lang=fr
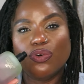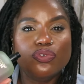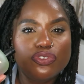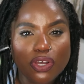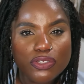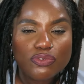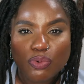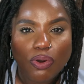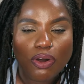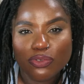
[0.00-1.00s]
automne,
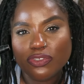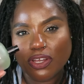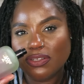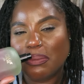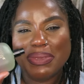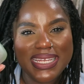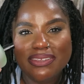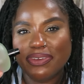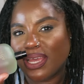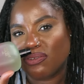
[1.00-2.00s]
courant automne, mais
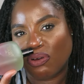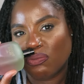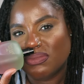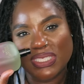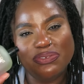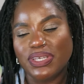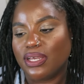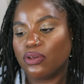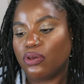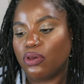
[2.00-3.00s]
l'hiver non.
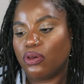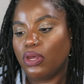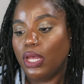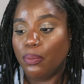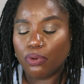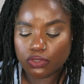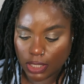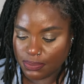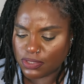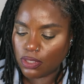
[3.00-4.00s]
L'hiver, euh, pourtant
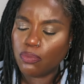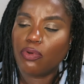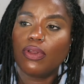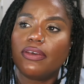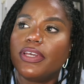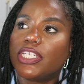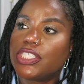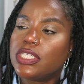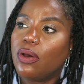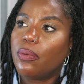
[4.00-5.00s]
il me semble qu'on l'avait
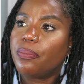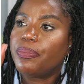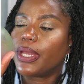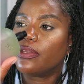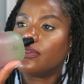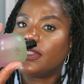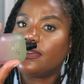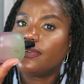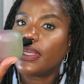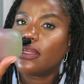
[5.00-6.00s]
acheté en période
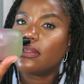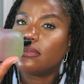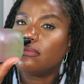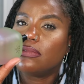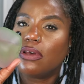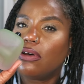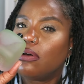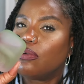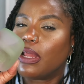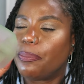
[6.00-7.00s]
d'hiver. Non,
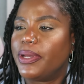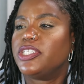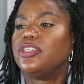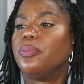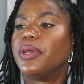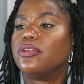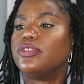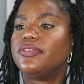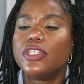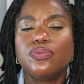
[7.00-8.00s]
on l'a pas acheté en période
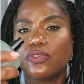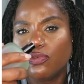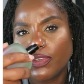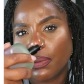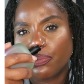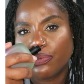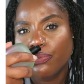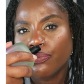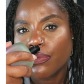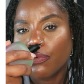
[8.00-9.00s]
d'hiver, je me souviens plus.
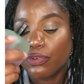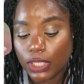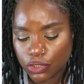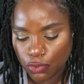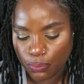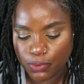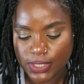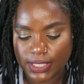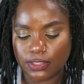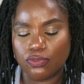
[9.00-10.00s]
Faudrait que je repose
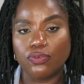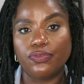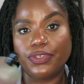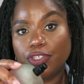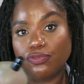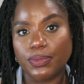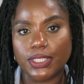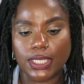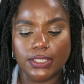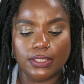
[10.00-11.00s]
la question aux filles, je vous
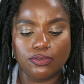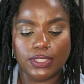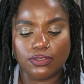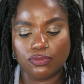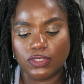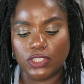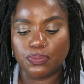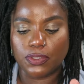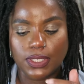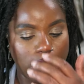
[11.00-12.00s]
mettrai une annotation si je
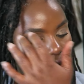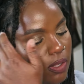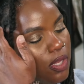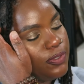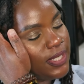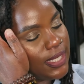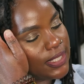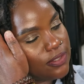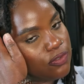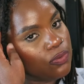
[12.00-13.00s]
pense à leur poser la
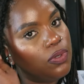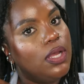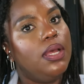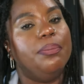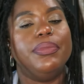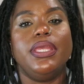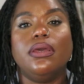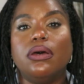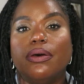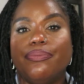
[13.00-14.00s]
question. Mais
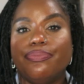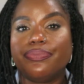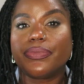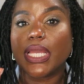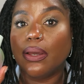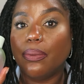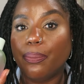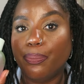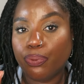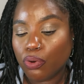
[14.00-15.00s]
euh,
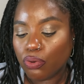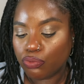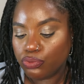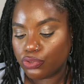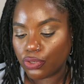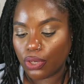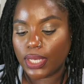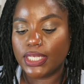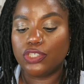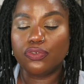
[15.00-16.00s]
beaucoup de
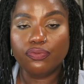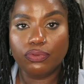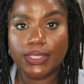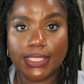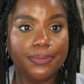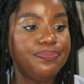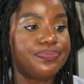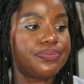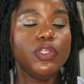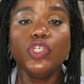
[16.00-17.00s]
cœur et je vous le dis,
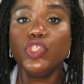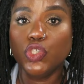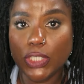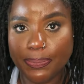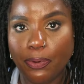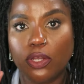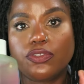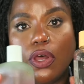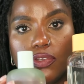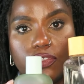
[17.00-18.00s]
je les
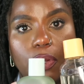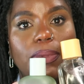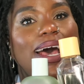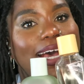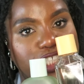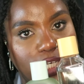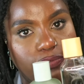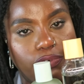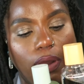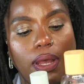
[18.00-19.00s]
porte ensemble à chaque
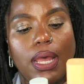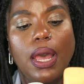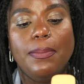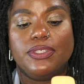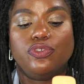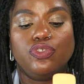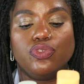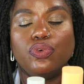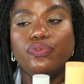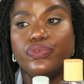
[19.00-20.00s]
fois parce que je
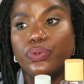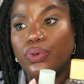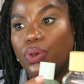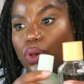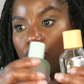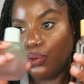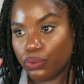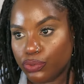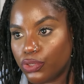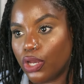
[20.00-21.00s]
trouve que
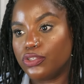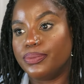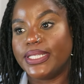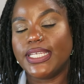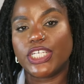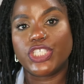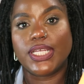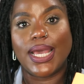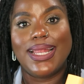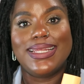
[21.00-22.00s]
L'odeur de manière
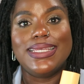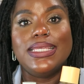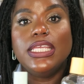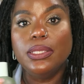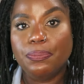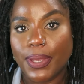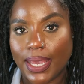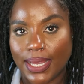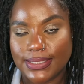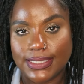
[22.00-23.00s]
générale est
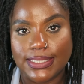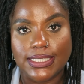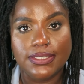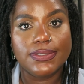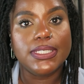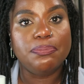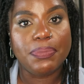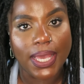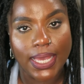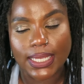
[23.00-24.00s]
hyper addictive,
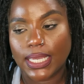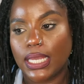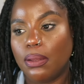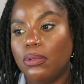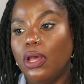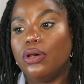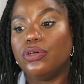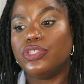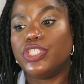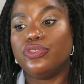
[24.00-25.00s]
hyper agréable.
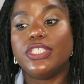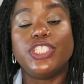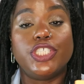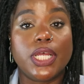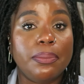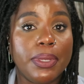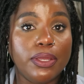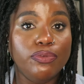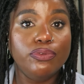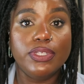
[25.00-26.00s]
Euh, je n'ai
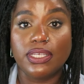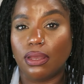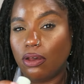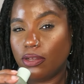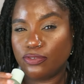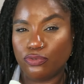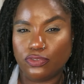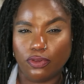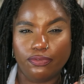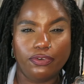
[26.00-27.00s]
jamais eu des oh tu
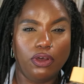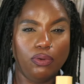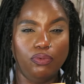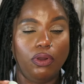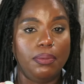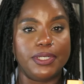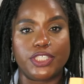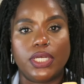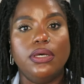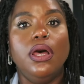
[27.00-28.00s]
sens fort ou en ah,
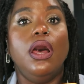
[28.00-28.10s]
machin.